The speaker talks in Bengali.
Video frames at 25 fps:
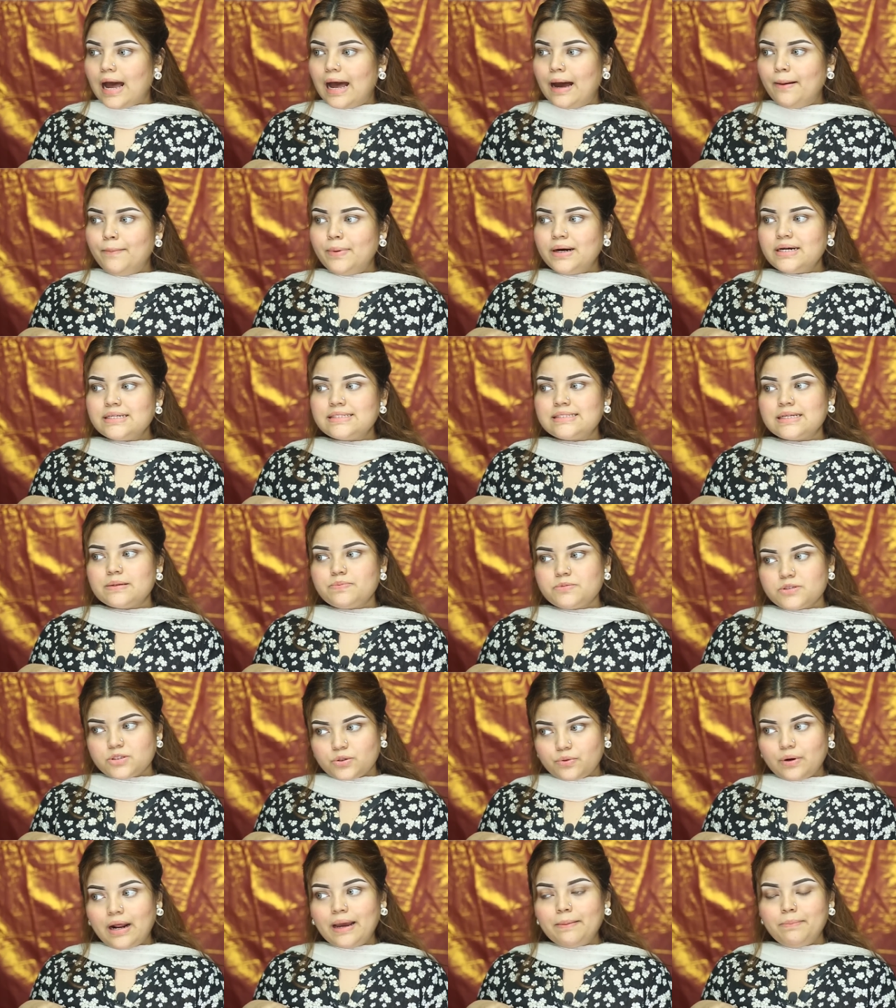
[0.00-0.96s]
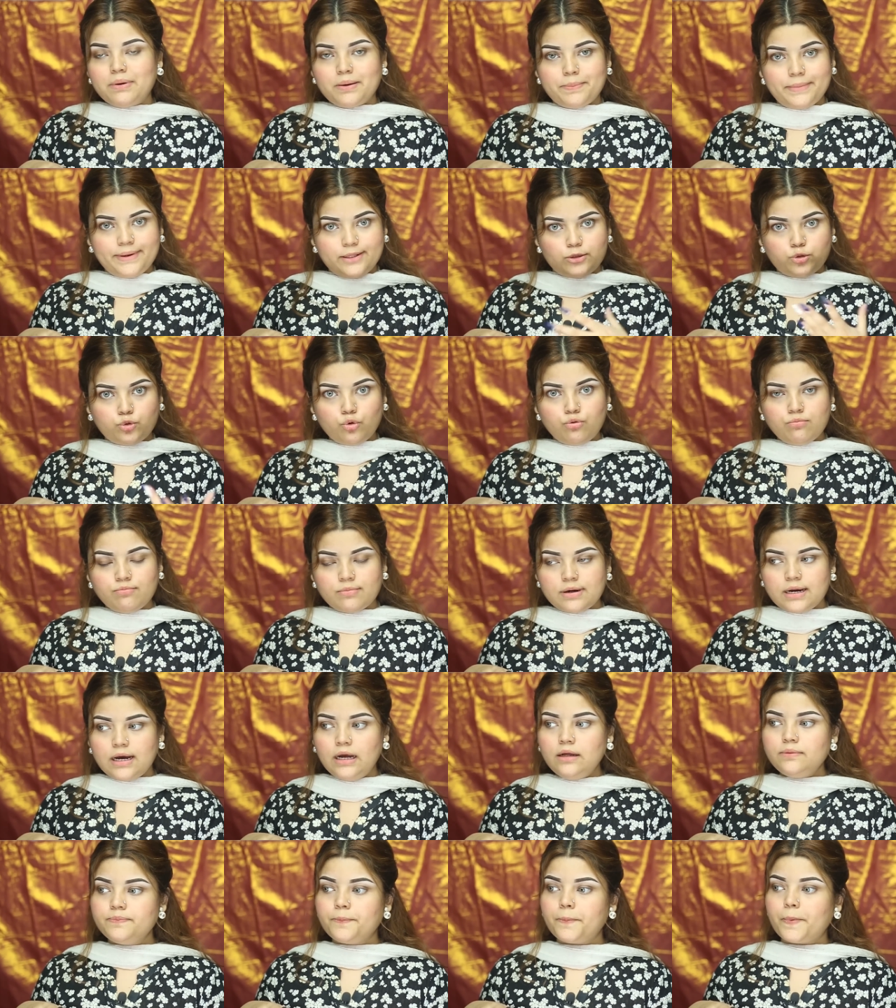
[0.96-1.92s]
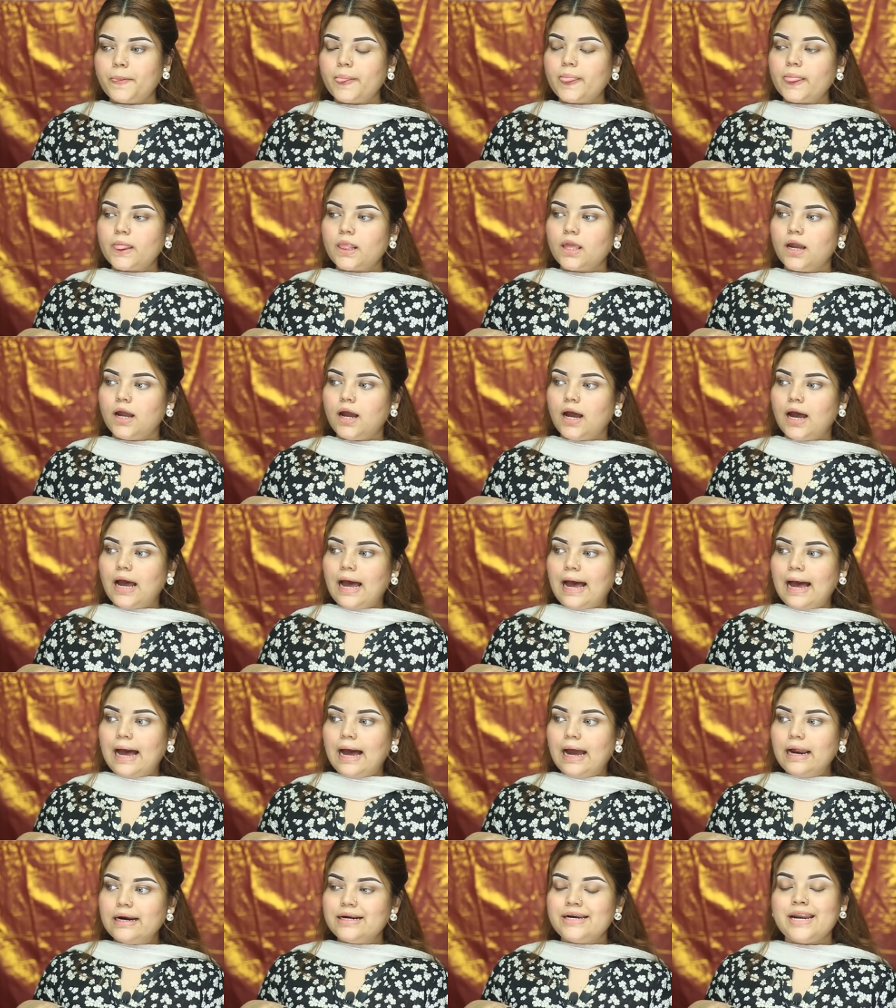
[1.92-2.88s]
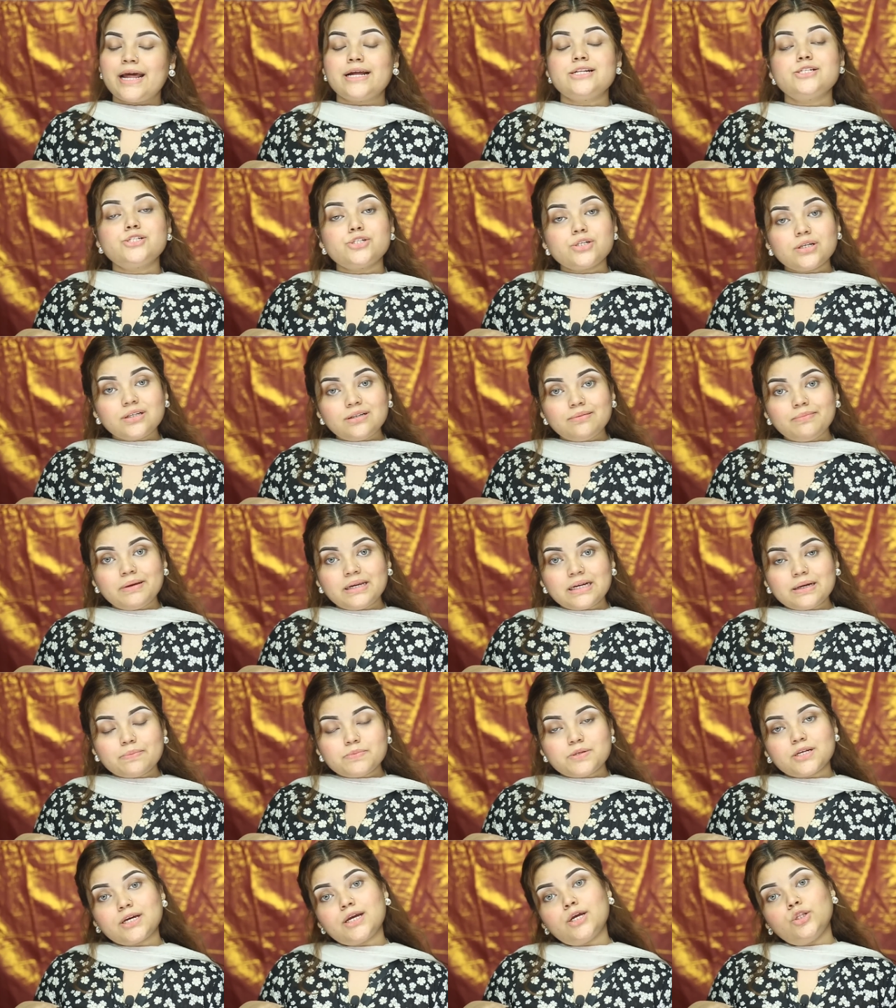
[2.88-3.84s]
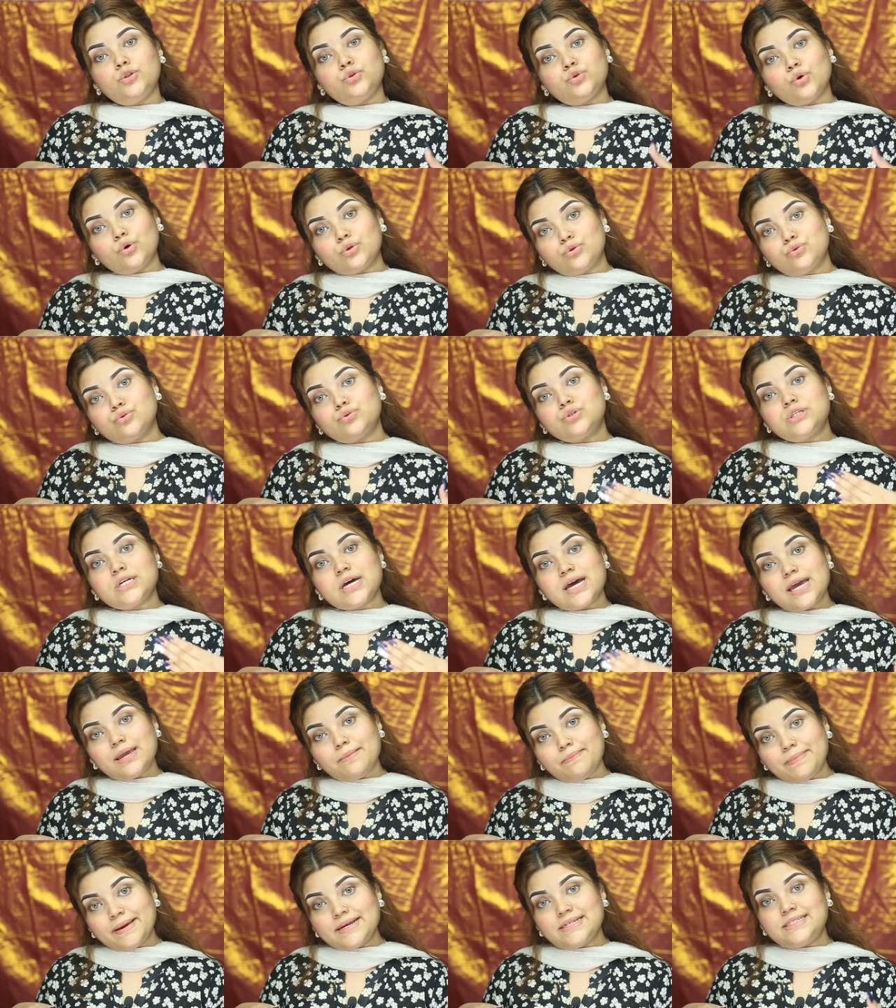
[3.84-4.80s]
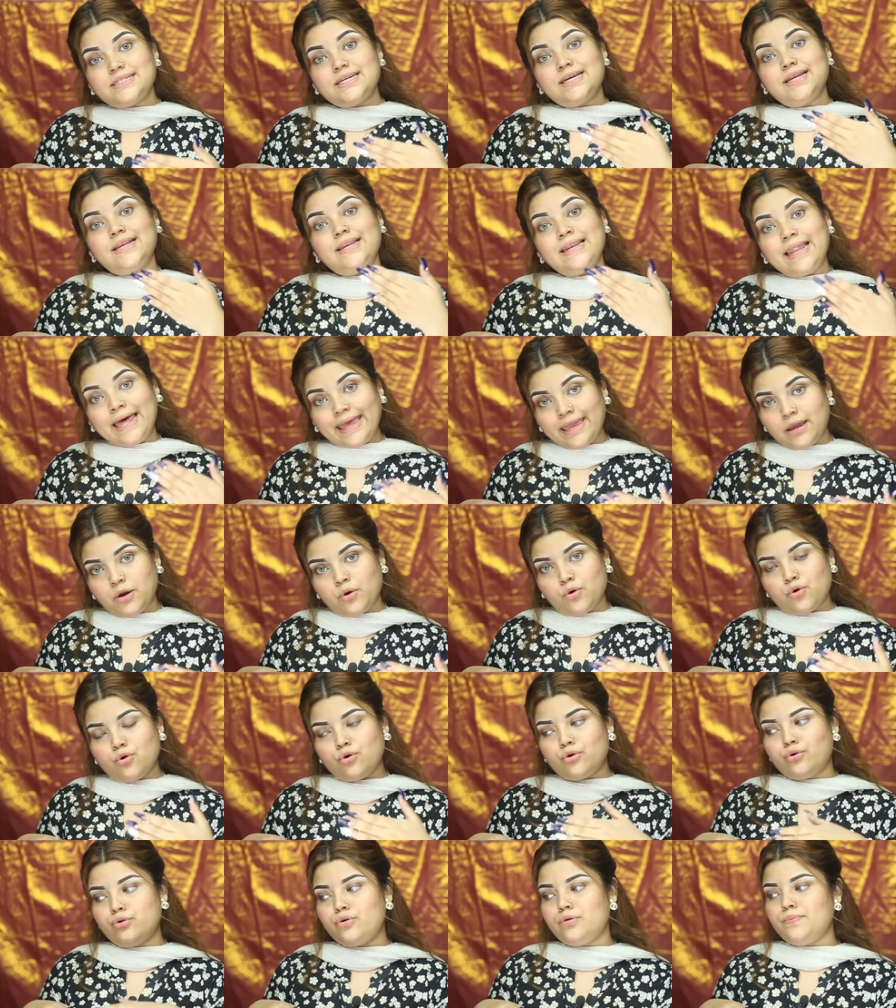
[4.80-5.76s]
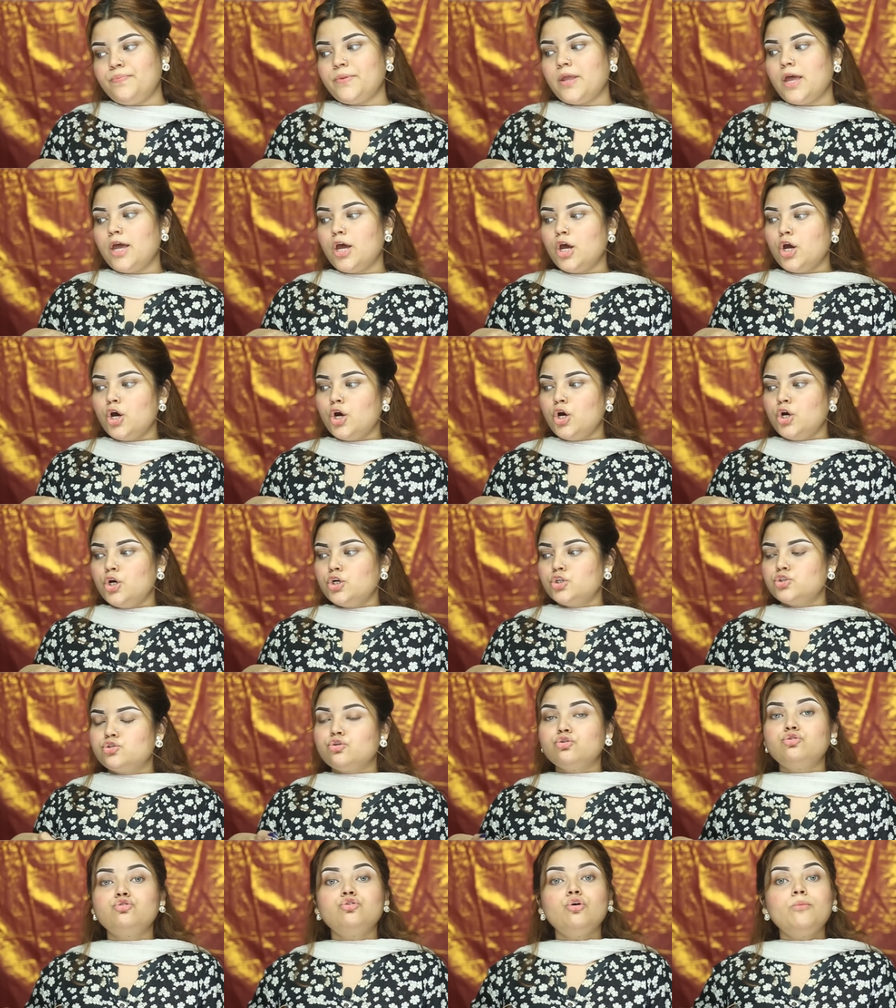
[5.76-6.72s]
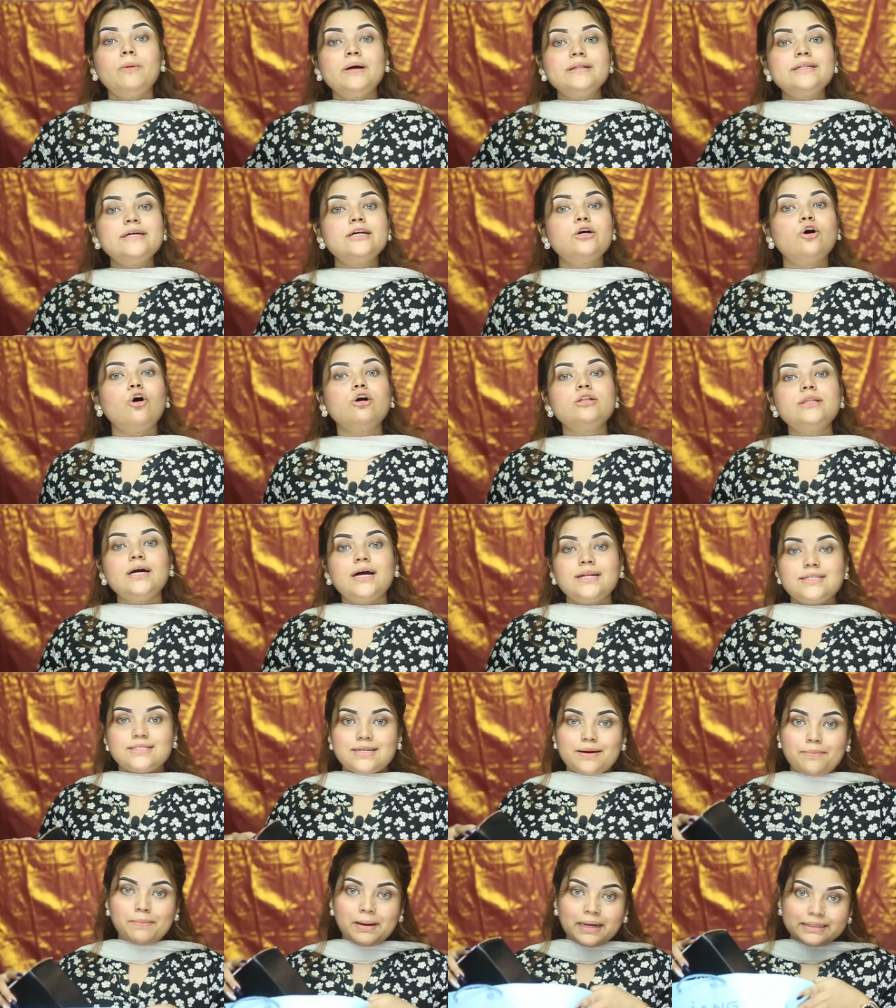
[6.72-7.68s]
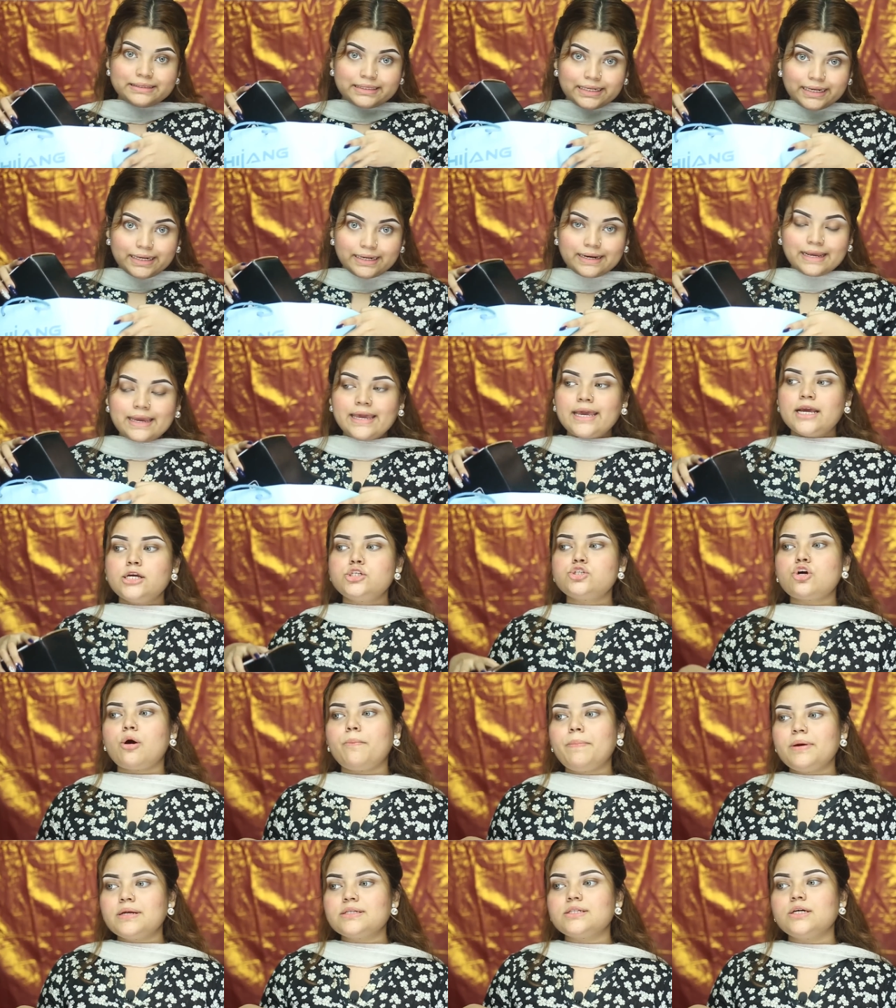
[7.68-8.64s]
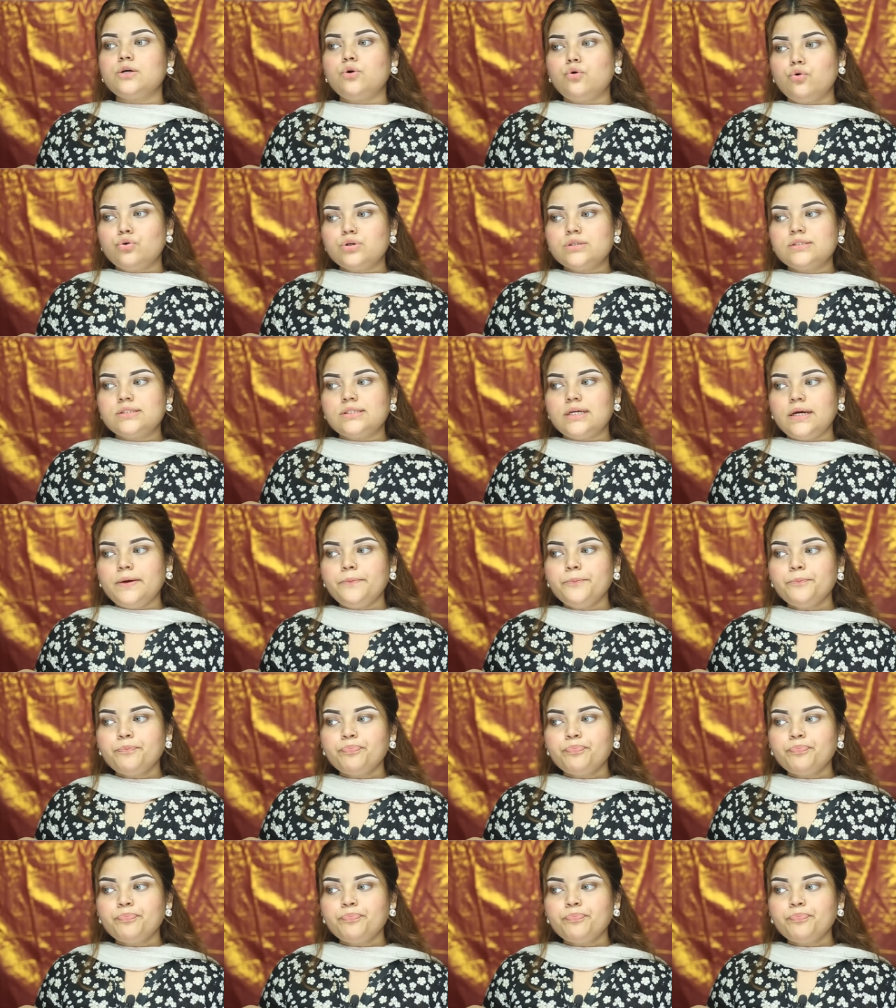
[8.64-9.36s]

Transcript: আমার সাবস্ক্রাইবার মানে তোমরা ন্যাচারাল মেকআপটাকে ততটাই বেশি লাইক করো সো তোমাদের কথা আজকে মাথায় রেখেই শপিংটা করছি